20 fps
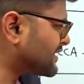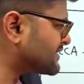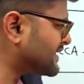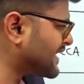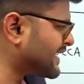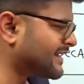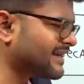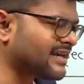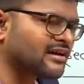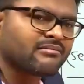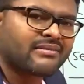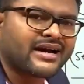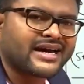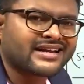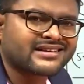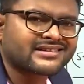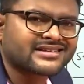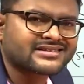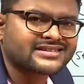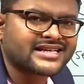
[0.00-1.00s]
सैके माइनस
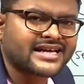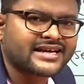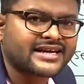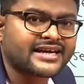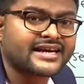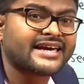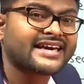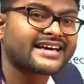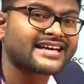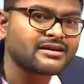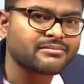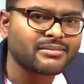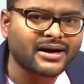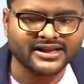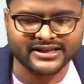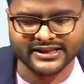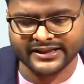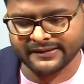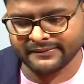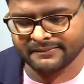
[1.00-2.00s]
का सैके एक ही
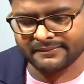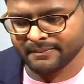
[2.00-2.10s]
बात है